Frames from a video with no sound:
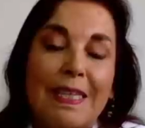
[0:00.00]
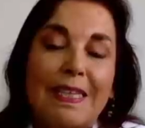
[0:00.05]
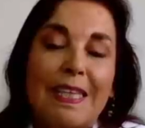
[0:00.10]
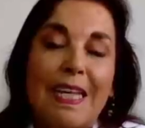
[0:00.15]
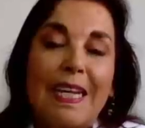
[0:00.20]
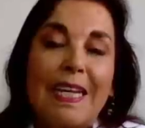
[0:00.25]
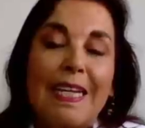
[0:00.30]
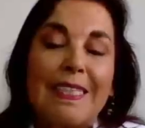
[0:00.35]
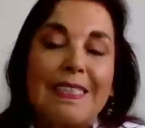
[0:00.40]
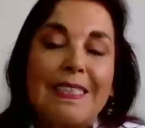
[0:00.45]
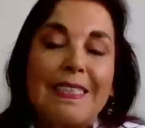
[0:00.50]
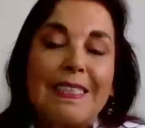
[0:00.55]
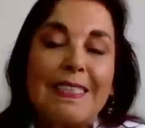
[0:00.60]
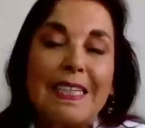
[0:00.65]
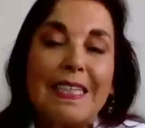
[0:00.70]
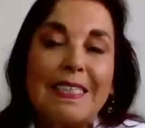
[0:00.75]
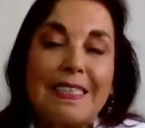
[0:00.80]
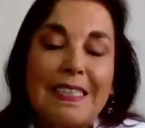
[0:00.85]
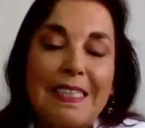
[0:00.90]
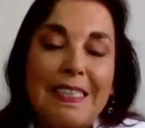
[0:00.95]
Tal es
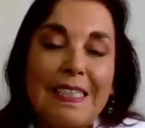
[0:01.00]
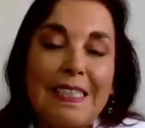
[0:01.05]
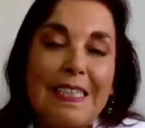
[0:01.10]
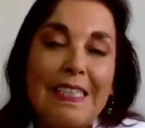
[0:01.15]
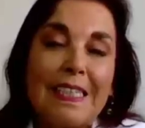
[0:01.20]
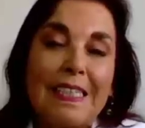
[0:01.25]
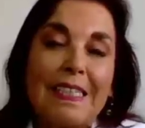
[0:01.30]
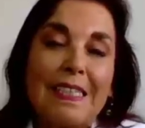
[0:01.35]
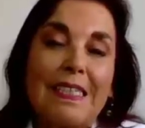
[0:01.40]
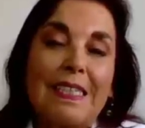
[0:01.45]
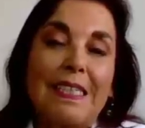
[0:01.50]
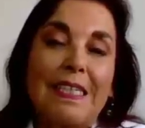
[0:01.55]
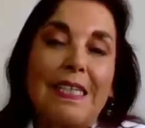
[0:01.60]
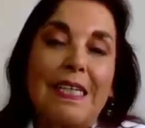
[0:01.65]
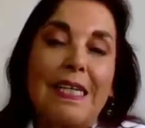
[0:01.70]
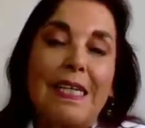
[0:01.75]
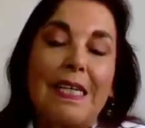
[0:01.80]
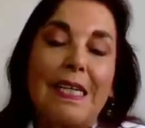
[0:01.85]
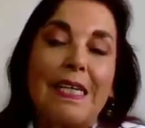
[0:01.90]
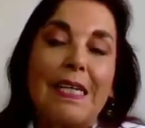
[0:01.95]
así
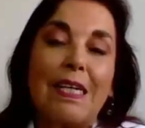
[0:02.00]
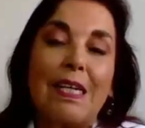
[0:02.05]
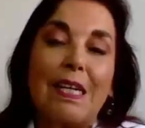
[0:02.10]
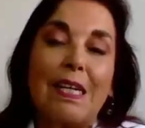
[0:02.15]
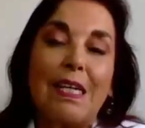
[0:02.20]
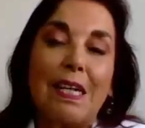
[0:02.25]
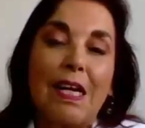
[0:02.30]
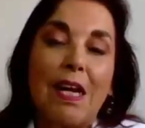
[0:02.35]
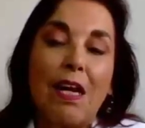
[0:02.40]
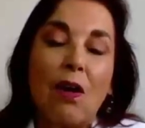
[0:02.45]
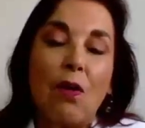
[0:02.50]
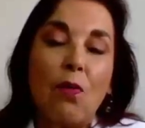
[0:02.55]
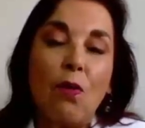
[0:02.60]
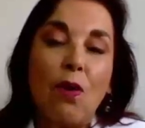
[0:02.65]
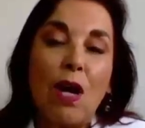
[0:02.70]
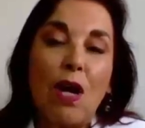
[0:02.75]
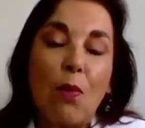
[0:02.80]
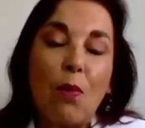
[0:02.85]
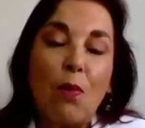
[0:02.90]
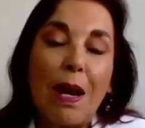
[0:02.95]
que en
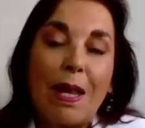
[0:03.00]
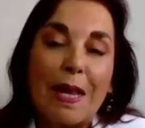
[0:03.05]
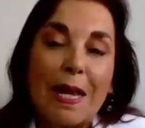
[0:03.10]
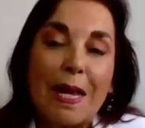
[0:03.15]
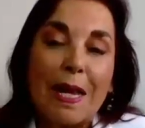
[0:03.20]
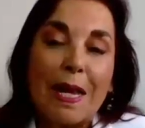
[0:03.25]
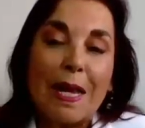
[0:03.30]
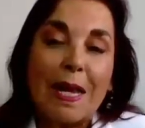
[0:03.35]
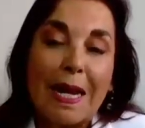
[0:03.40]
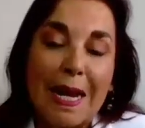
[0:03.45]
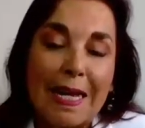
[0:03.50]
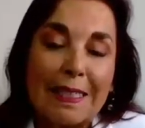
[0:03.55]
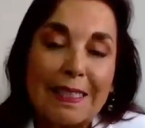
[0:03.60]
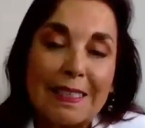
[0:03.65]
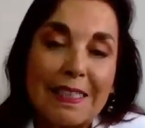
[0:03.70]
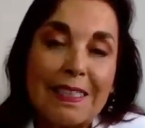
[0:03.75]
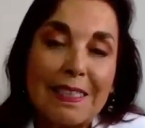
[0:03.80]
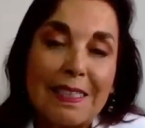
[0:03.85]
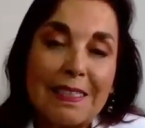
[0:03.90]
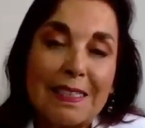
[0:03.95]
un aula de
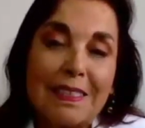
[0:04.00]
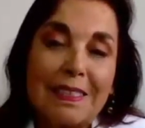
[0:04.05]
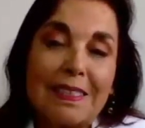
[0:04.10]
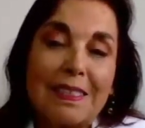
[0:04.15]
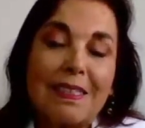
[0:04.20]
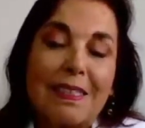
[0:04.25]
clases,